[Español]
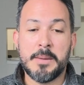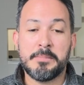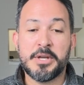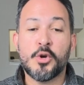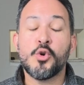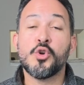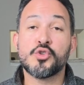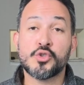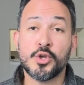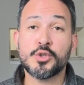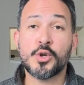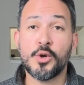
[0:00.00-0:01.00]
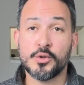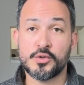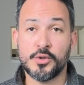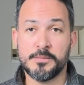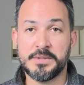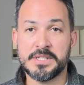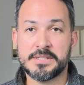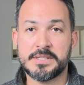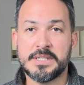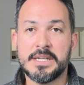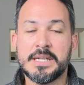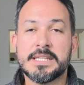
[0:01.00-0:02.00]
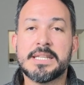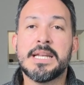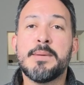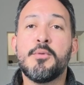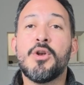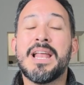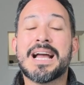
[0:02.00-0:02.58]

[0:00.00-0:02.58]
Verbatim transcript: Pero nosotros los hombres tenemos la